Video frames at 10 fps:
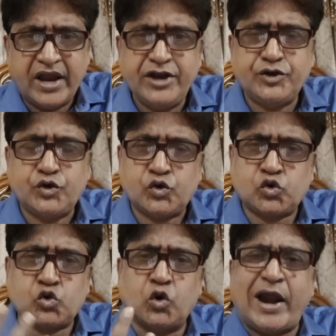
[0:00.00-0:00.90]
এই
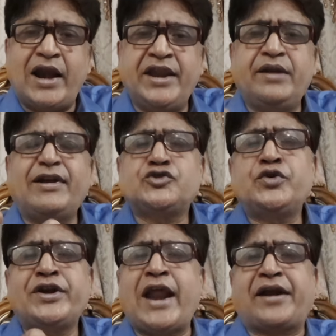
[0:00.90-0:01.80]
টোটাল
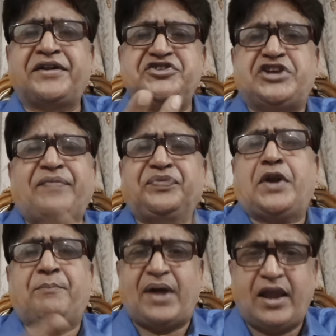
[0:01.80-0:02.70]
নির্বাচনটা একটা
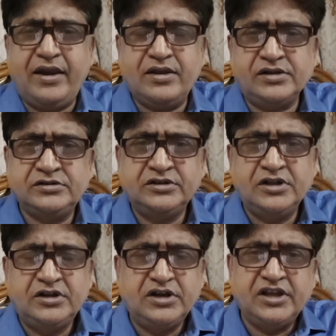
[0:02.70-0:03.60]
যাত্রা পালার
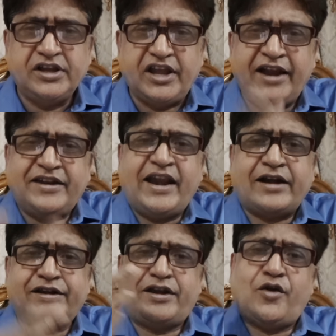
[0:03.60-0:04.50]
এটার
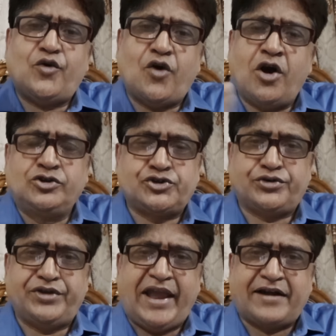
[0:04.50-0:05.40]
একটা অংশ
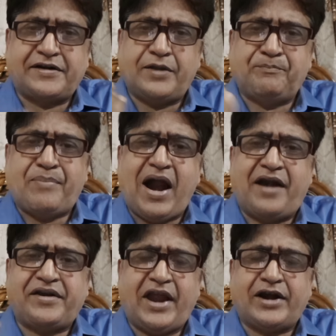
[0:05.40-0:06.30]
একটা
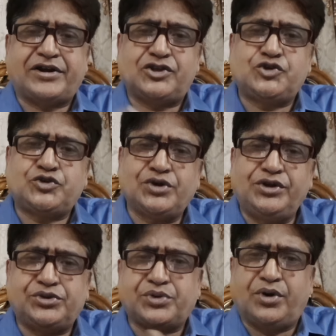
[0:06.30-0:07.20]
পার্ট একটা
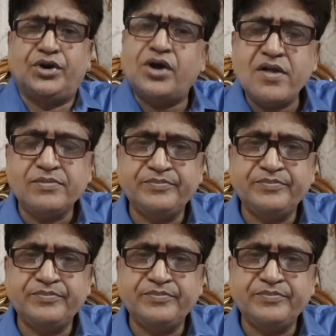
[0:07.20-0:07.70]
চরিত্র হলো